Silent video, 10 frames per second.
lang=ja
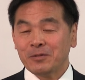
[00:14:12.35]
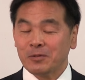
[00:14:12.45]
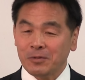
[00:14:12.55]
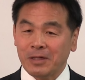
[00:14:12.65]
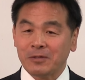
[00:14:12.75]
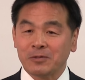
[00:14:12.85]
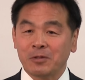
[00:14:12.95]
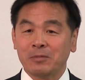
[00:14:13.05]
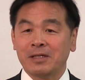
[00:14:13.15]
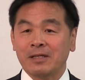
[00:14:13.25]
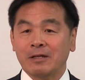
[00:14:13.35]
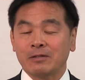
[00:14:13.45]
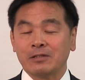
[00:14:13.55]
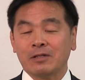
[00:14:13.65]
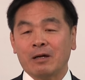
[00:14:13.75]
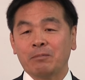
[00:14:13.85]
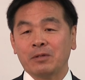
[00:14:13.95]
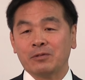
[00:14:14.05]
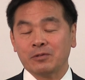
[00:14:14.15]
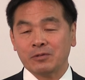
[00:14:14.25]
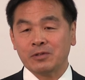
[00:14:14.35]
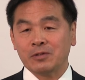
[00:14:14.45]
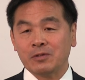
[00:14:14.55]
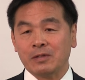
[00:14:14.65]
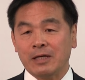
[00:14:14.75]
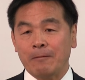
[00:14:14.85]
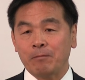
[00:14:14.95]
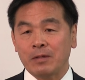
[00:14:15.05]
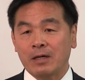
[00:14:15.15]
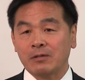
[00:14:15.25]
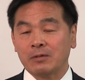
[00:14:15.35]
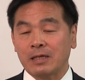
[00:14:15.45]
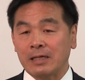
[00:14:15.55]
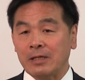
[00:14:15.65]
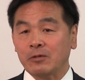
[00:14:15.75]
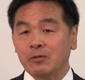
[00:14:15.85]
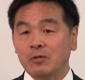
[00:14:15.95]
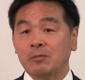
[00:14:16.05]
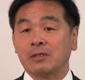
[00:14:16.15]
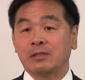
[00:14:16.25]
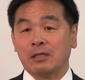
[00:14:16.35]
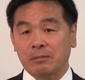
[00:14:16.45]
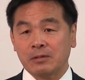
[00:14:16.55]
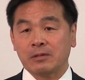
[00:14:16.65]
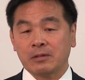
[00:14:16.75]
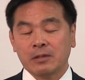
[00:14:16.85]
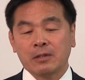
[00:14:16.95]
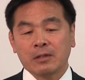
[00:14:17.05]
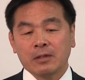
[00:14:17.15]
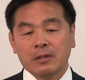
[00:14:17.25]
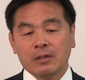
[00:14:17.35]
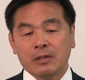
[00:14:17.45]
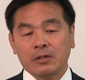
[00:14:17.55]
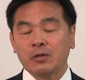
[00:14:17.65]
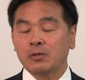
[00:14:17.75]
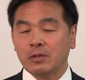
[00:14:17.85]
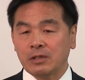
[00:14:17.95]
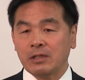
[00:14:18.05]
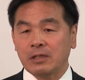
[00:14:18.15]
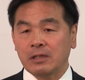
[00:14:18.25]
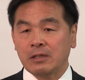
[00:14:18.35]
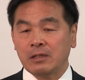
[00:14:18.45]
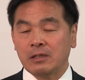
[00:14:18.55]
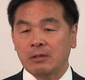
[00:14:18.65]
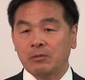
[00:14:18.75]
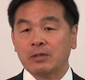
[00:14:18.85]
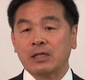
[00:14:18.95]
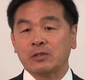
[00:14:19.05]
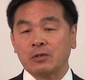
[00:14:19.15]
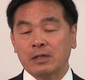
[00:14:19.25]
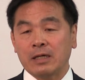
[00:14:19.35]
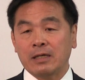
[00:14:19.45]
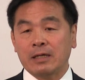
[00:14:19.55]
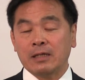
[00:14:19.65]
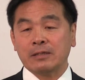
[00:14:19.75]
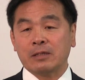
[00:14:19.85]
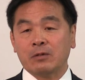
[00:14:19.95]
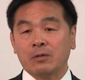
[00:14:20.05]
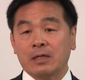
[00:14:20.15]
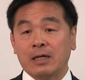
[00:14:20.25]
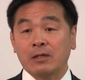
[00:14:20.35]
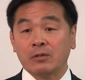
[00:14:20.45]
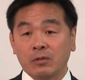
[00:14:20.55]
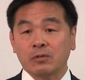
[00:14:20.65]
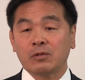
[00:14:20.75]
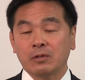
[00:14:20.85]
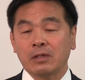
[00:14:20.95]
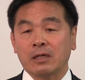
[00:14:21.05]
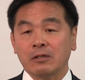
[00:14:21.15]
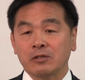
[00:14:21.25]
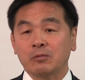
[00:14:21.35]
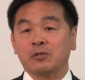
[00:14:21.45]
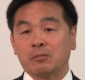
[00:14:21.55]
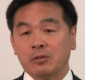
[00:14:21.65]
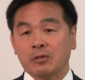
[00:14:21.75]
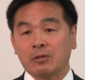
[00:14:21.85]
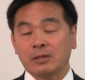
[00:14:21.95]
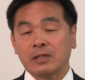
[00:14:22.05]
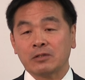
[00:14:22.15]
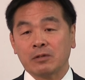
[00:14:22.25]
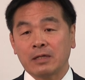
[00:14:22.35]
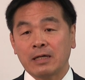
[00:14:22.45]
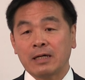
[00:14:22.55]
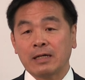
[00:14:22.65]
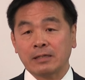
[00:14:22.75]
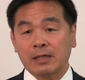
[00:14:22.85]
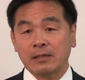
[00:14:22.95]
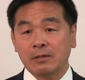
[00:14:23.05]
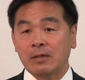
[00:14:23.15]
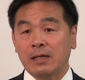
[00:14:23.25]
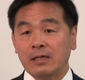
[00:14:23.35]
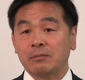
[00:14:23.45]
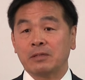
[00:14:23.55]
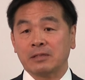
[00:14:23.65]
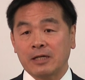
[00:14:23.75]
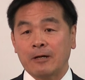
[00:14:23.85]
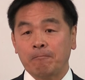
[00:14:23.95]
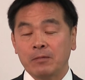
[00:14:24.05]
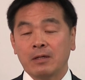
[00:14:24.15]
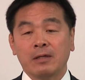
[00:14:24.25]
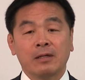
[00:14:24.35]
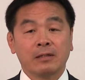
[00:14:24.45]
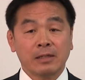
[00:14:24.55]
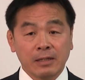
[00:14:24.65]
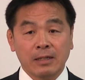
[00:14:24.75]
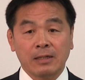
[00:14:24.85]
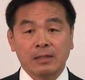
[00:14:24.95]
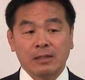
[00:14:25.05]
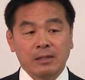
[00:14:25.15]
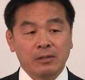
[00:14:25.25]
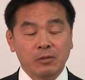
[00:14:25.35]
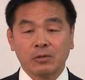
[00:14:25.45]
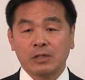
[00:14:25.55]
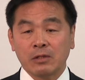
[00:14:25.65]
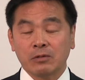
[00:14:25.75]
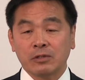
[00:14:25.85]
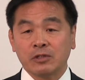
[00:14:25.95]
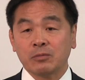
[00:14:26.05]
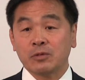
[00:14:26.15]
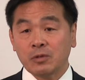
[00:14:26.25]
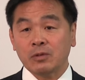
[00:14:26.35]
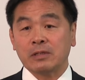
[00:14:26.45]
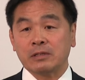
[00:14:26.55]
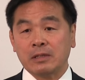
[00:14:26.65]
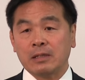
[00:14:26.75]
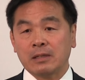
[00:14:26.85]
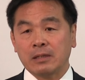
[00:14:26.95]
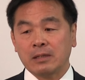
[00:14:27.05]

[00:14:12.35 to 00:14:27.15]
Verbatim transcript: そういう発想もね、私はアピールする必要があるのかなと思っています。京都に文化庁があった方が良いというのはそもそもの私の考え方ではありますが、ただ行政の実務上ですね、